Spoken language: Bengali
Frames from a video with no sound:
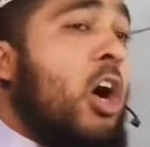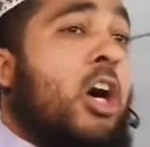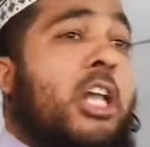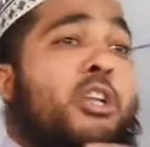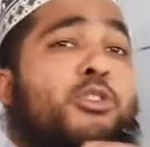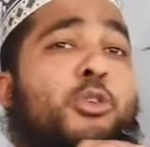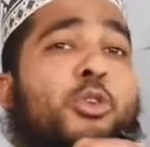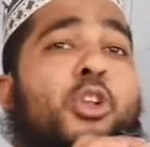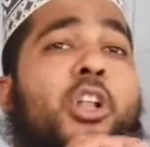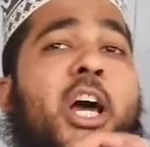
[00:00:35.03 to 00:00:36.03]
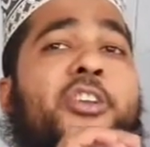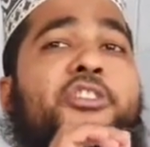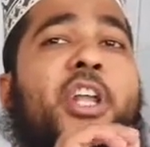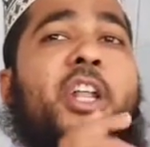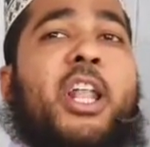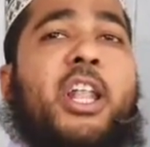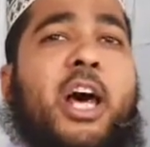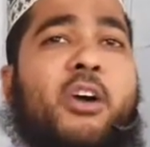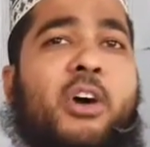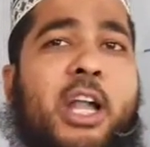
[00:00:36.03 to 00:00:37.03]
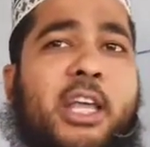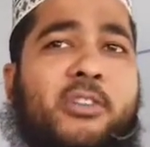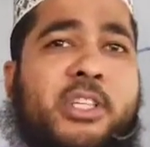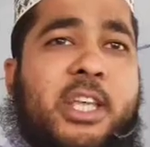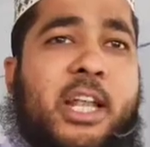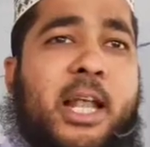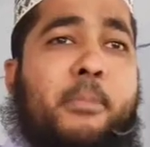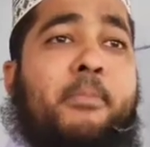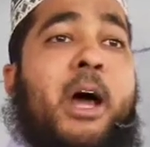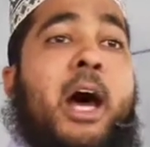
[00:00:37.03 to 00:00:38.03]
قال رسول الله صلى الله عليه وسلم